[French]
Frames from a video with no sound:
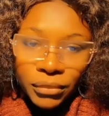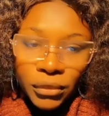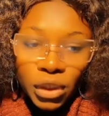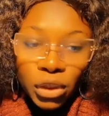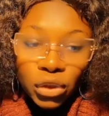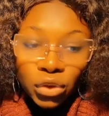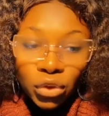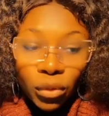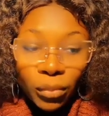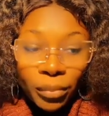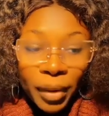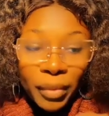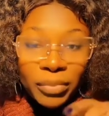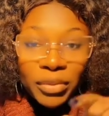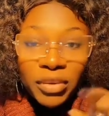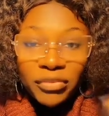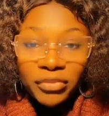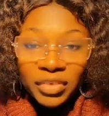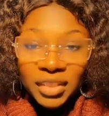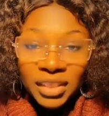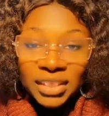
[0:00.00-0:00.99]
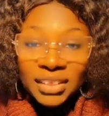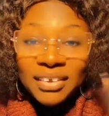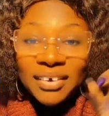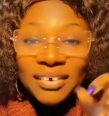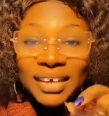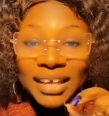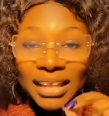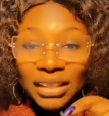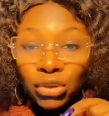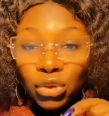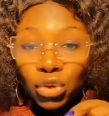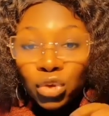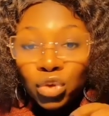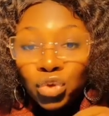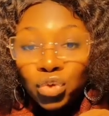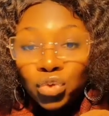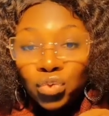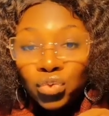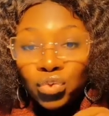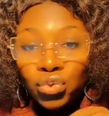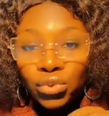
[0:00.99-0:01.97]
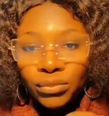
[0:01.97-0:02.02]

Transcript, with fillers: Son papier finit dans quelques jours.